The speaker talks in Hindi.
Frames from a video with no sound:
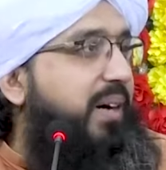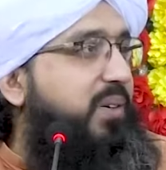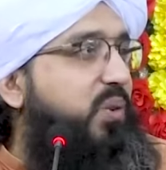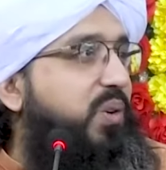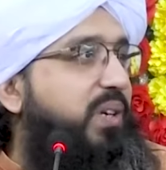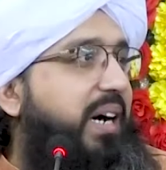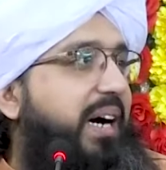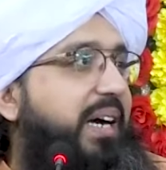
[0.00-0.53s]
पाक
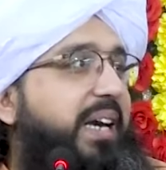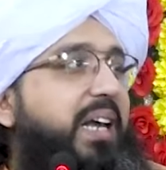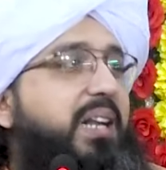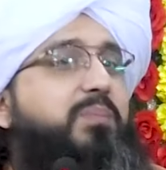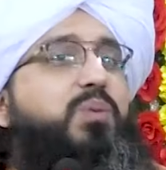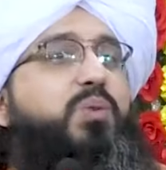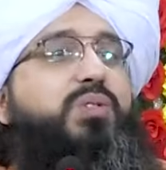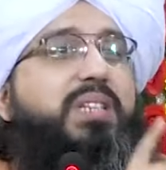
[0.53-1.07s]
होगा
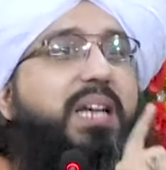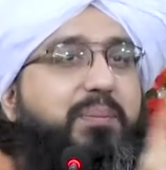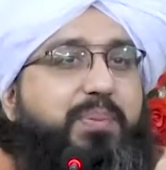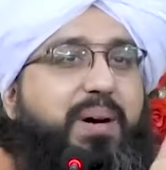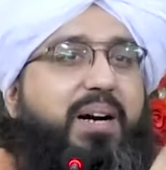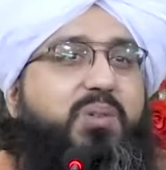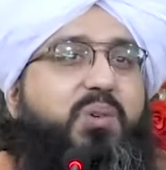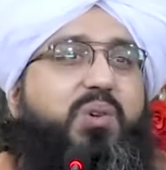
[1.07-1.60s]
इल्म उतना
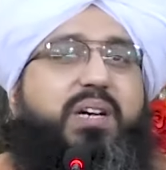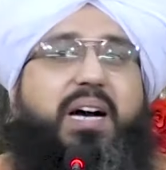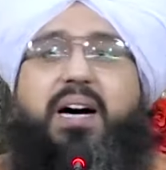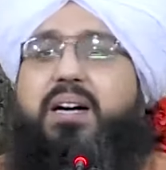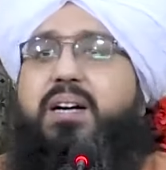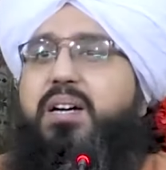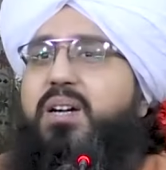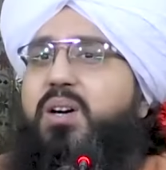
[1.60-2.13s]
पाक
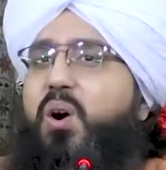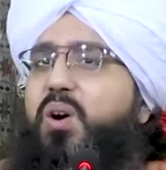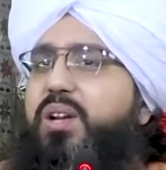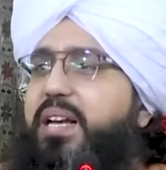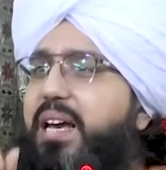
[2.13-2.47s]
होगा और